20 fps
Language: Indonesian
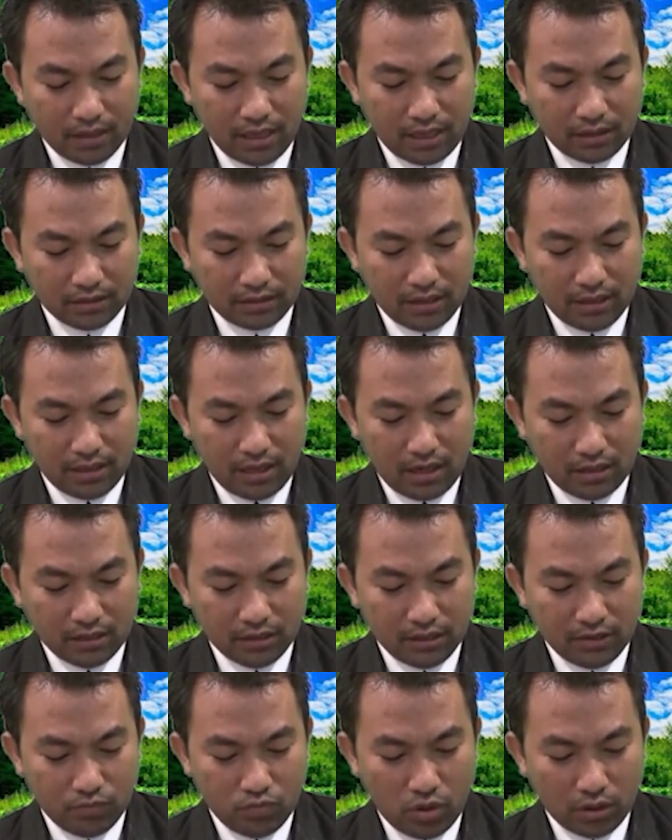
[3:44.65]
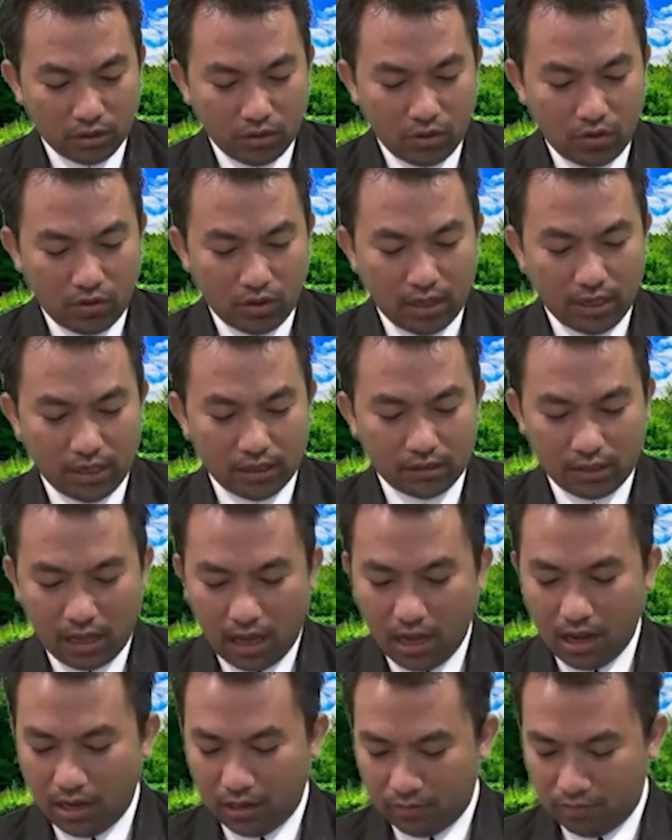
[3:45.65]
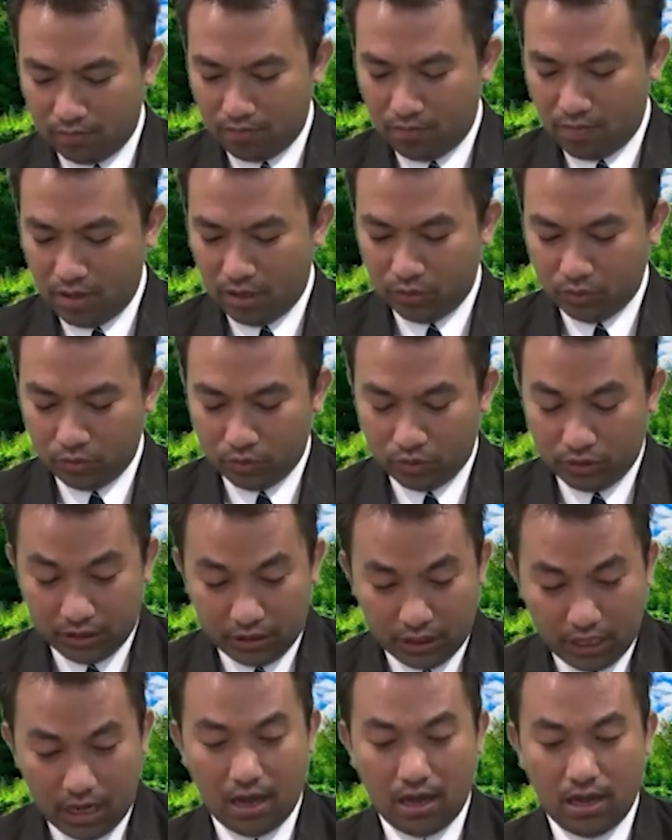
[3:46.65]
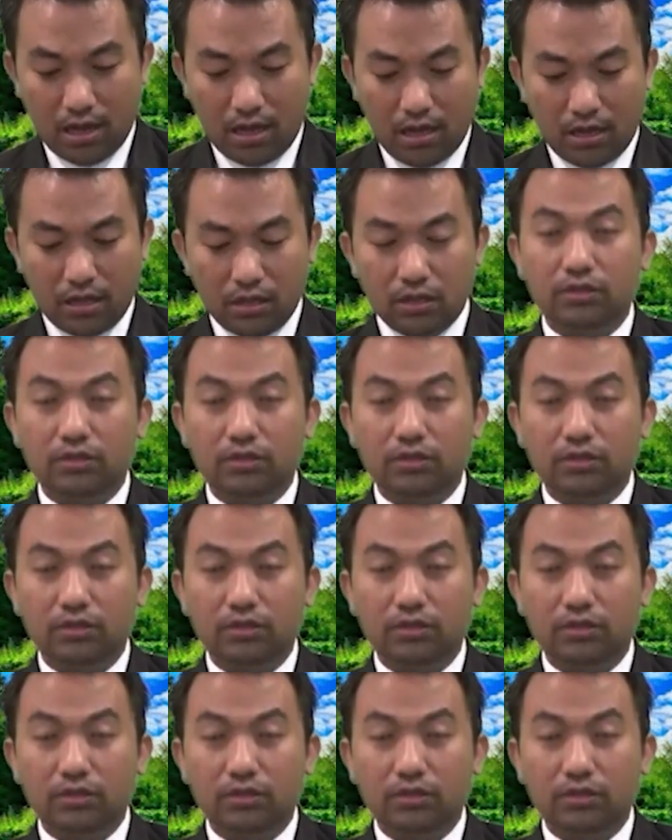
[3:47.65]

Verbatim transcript: yang tidak dibuat oleh tangan manusia.